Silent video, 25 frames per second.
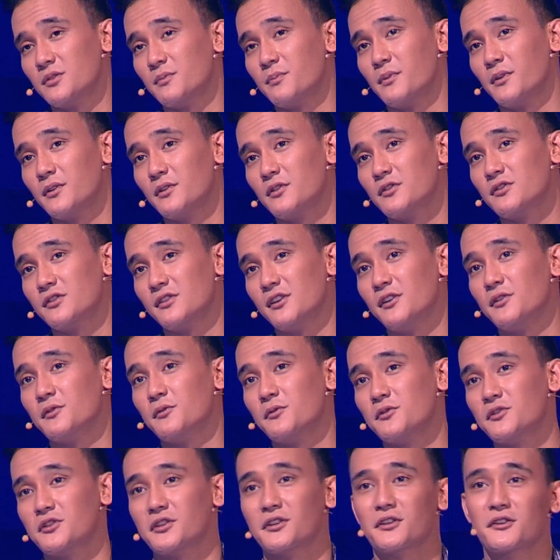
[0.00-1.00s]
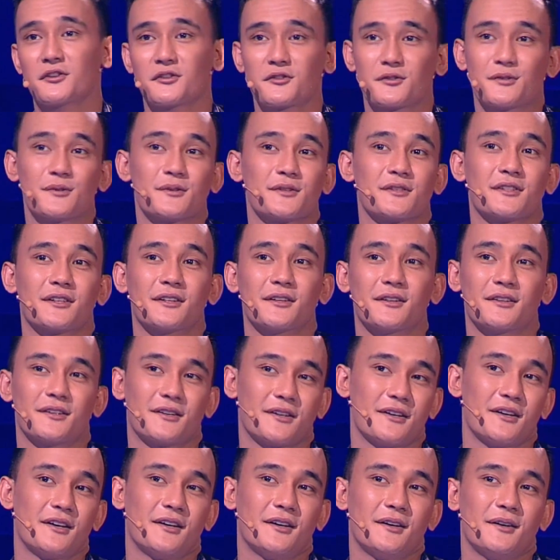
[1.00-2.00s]
и поешь, я ее очень хорошо знаю.
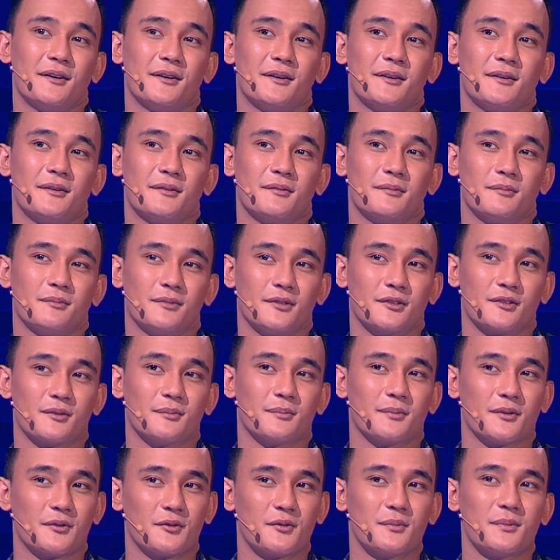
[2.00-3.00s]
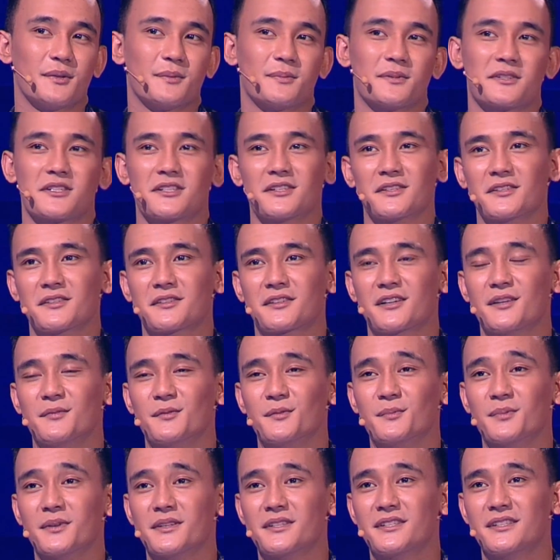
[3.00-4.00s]
Поэтому подумай, пожалуйста,
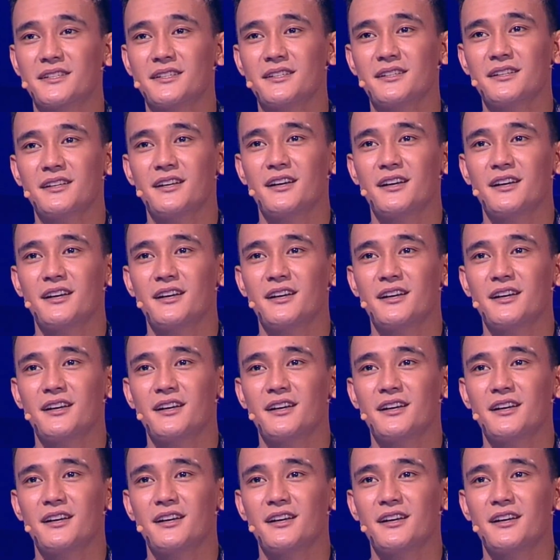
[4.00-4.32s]
кому пойти.